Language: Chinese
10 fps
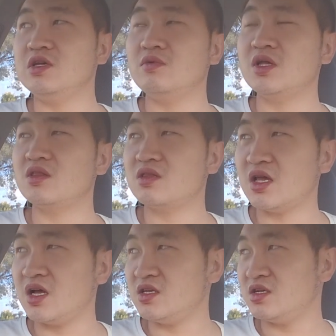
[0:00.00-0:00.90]
因为
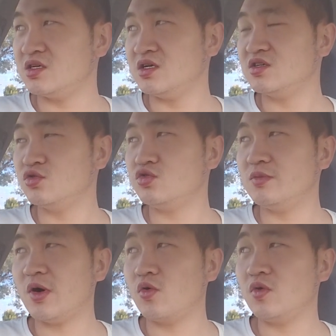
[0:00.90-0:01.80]
在你人生最
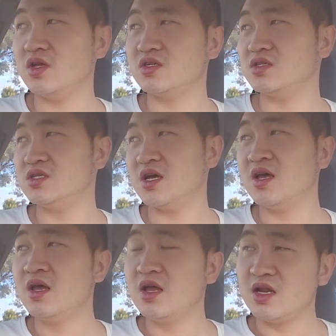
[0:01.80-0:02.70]
宝贵的时间
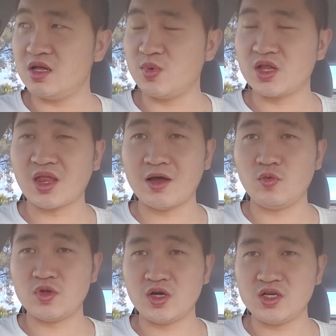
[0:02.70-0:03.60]
里边
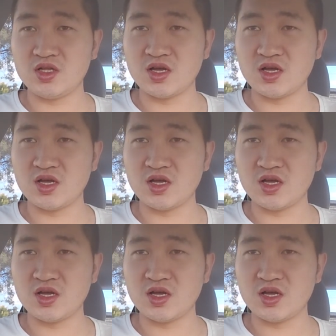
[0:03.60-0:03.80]
耽误掉一